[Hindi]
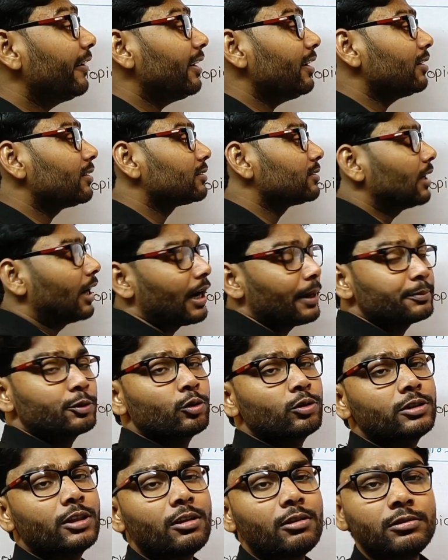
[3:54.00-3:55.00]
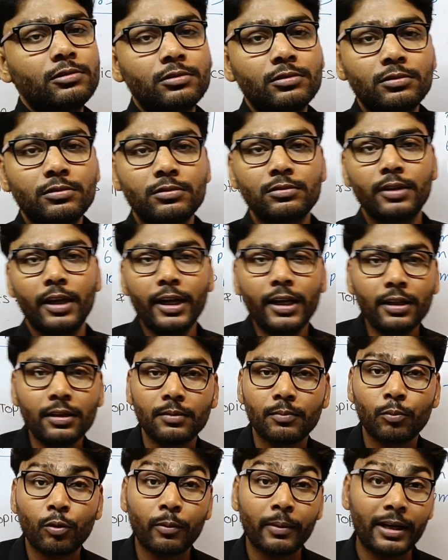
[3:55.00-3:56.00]
फिर आप सो जाओ है
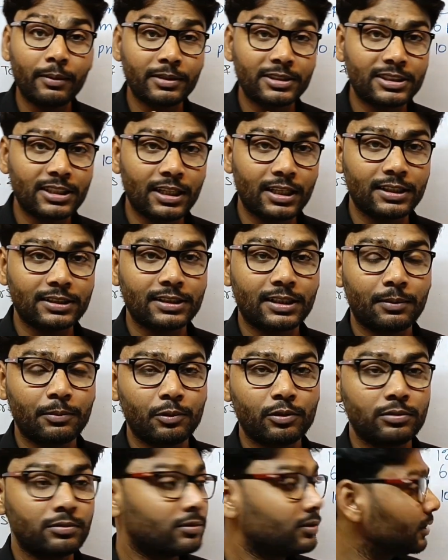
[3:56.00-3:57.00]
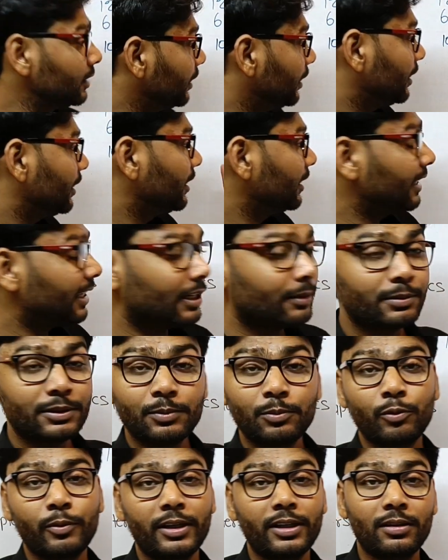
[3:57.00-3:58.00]
ना मोबाइल मत चलाना शाम को ये
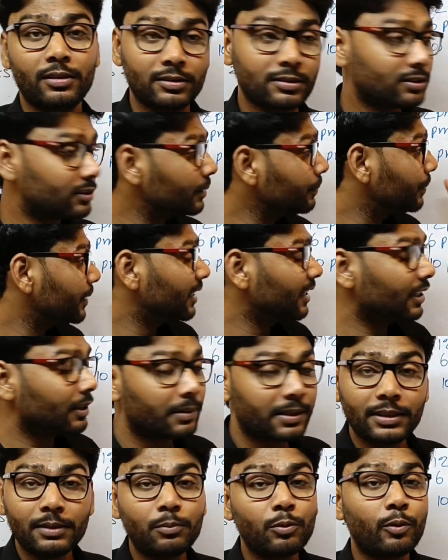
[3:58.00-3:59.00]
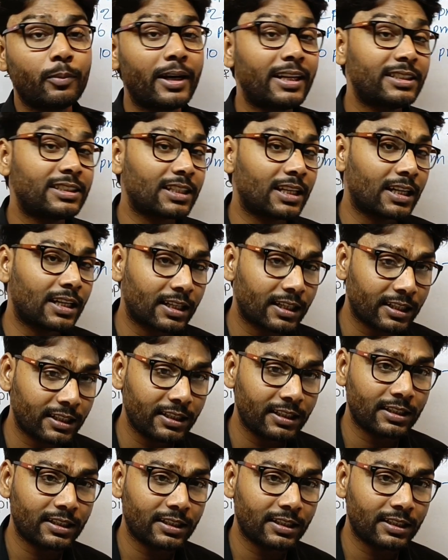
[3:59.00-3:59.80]
ग्यारह बजे मोबाइल सब पढ़ने के बाद मोबाइल चलाना